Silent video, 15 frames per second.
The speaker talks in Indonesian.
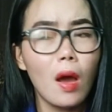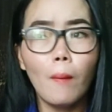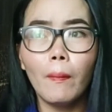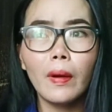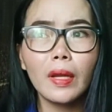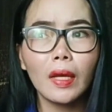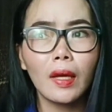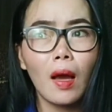
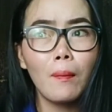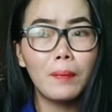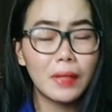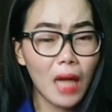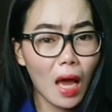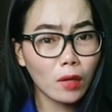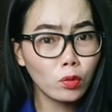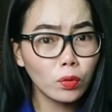mereka
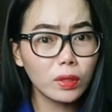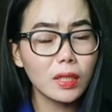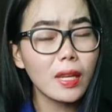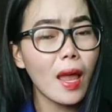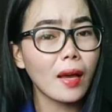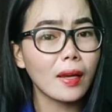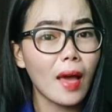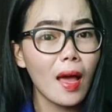beradu
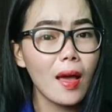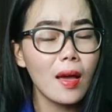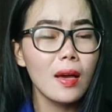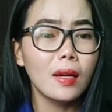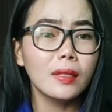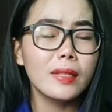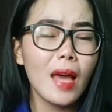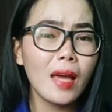tenaga
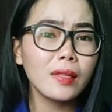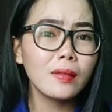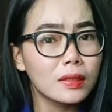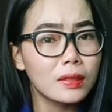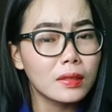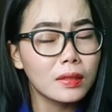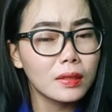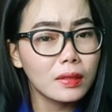dan
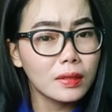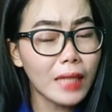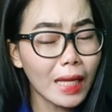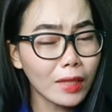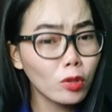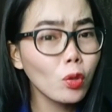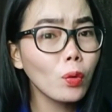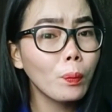
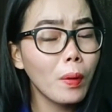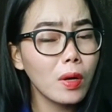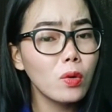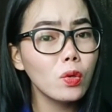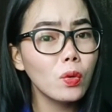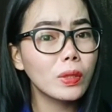Datuk Penghulu